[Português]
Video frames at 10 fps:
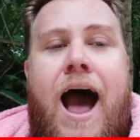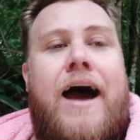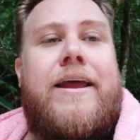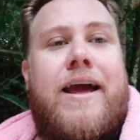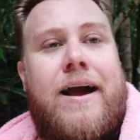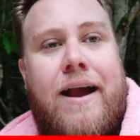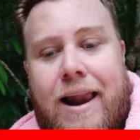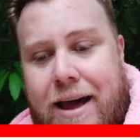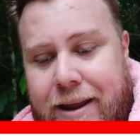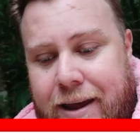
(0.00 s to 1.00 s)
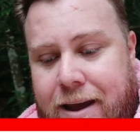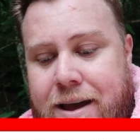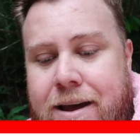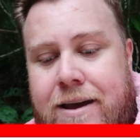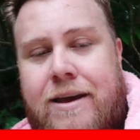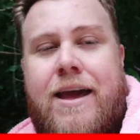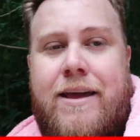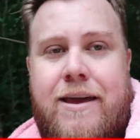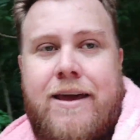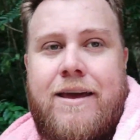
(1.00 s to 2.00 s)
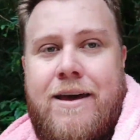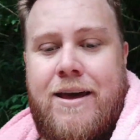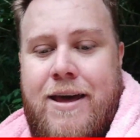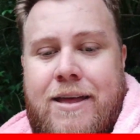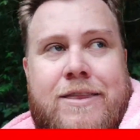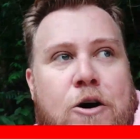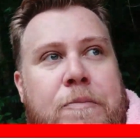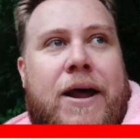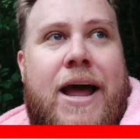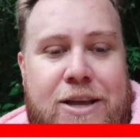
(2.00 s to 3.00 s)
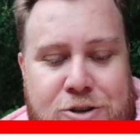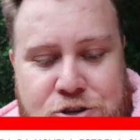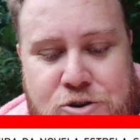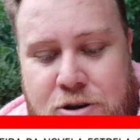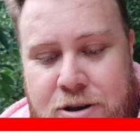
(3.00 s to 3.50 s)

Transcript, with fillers: areia clarinha e aqui está o paraíso,